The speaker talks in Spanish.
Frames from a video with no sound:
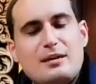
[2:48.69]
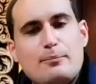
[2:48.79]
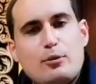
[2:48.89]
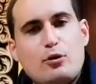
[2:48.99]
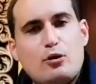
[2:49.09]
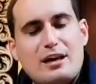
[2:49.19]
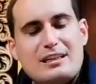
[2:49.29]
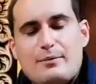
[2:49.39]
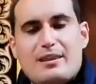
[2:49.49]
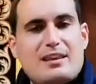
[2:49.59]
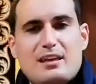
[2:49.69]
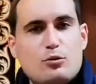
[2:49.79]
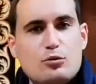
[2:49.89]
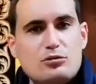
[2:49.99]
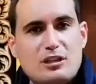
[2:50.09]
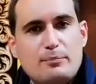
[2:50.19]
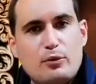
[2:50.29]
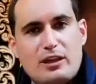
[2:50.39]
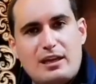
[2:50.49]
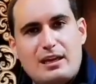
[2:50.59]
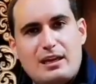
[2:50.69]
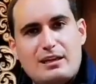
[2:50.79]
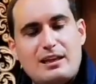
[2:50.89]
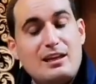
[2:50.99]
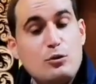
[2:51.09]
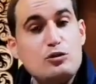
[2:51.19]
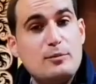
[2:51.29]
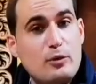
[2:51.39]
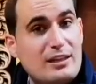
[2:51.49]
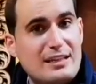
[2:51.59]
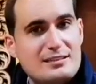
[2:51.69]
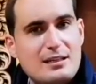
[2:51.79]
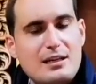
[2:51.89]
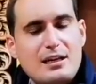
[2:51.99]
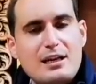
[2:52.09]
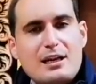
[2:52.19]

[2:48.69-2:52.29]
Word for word: ni tampoco a través de ningún tipo de, ningún tipo de tasa.